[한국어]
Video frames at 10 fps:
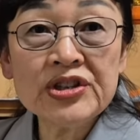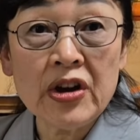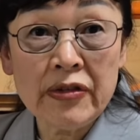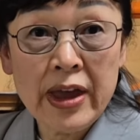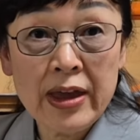
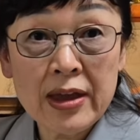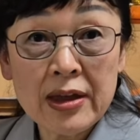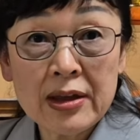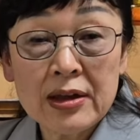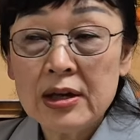전에
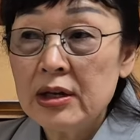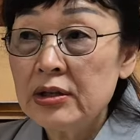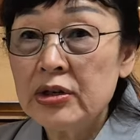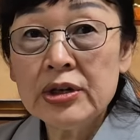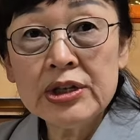
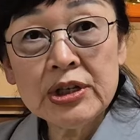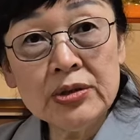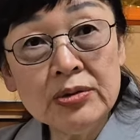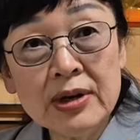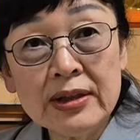저희
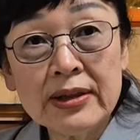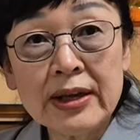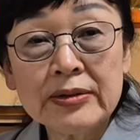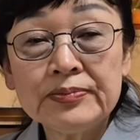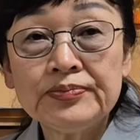신도들한테